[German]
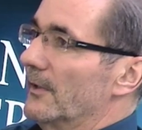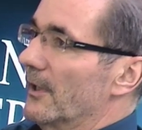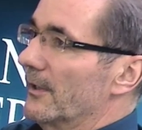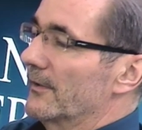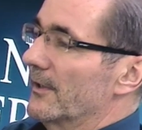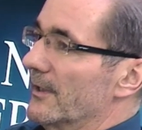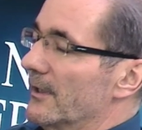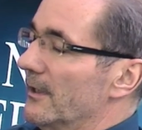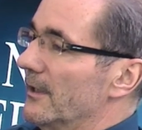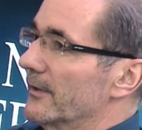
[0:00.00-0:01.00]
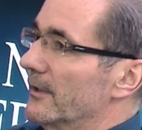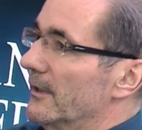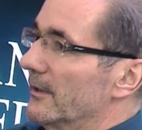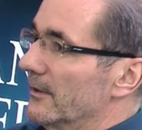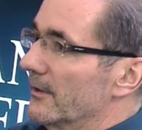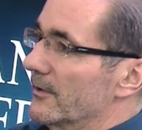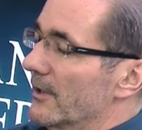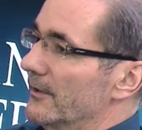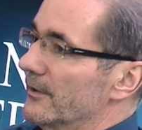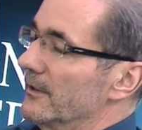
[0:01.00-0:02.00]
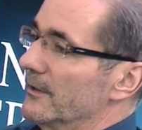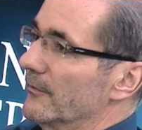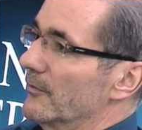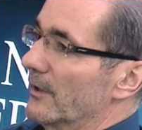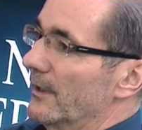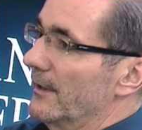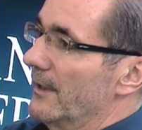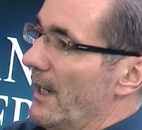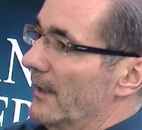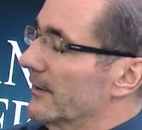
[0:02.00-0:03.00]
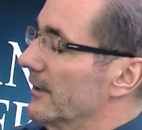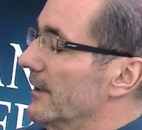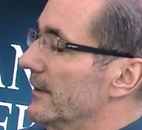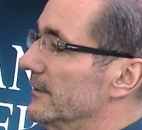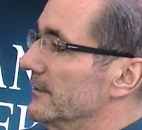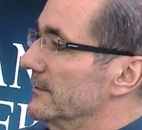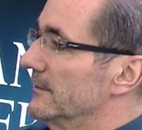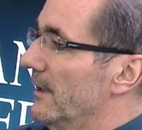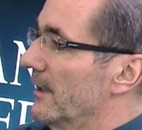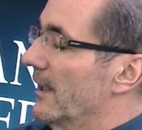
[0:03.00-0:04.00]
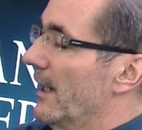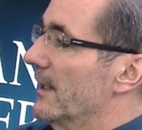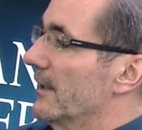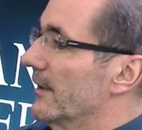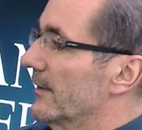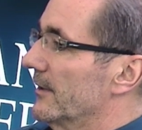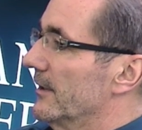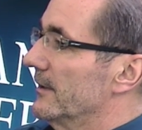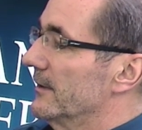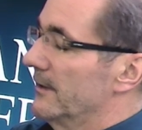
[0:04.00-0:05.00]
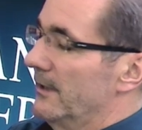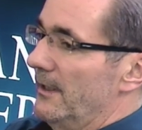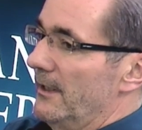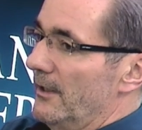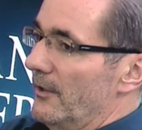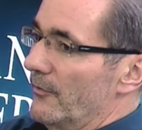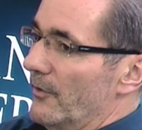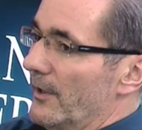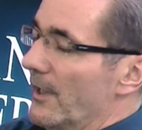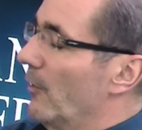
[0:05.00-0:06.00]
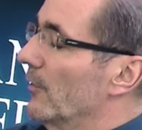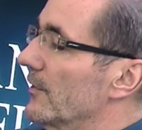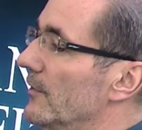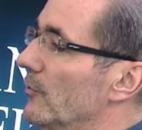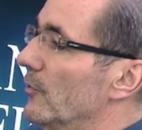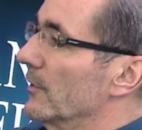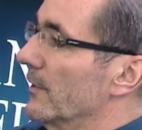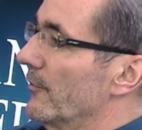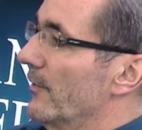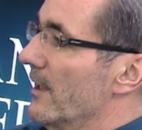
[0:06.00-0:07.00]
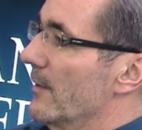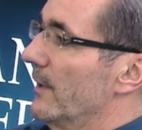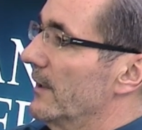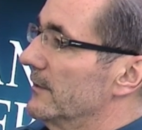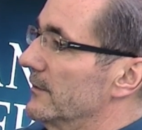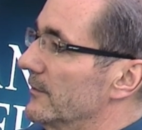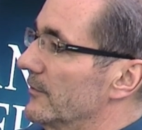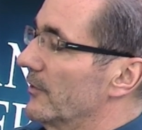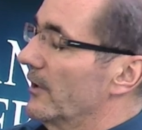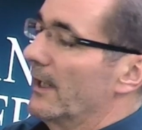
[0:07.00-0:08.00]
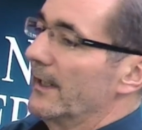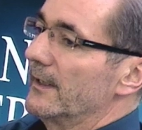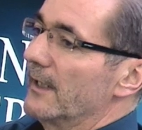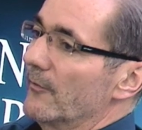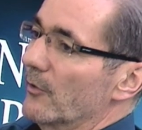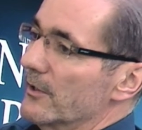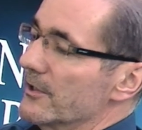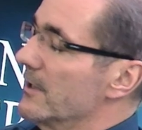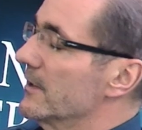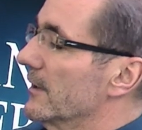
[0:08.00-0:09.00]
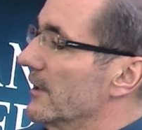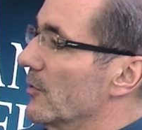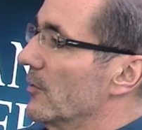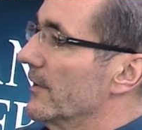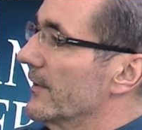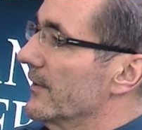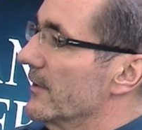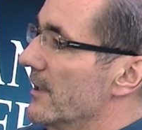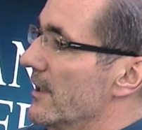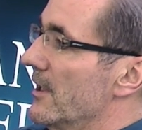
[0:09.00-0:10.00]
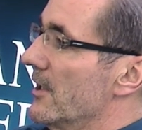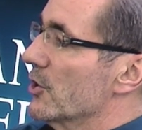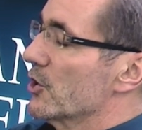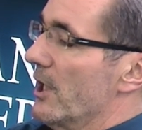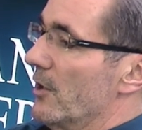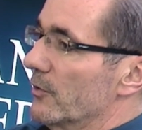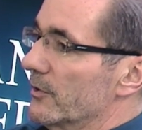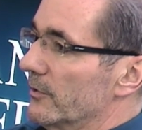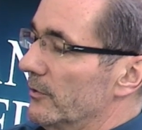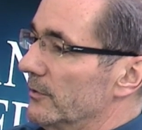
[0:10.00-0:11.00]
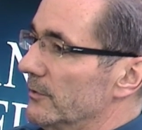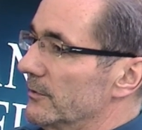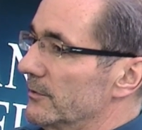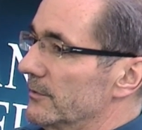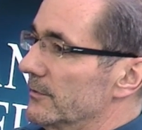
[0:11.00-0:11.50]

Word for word: Sie Alexander Ra sagen, ich halte ihn für einen exzellenten Kenner der Szene, für einen ausgewogenen Fachmann, für einen, der wirklich hinter die Kulissen schaut und äh,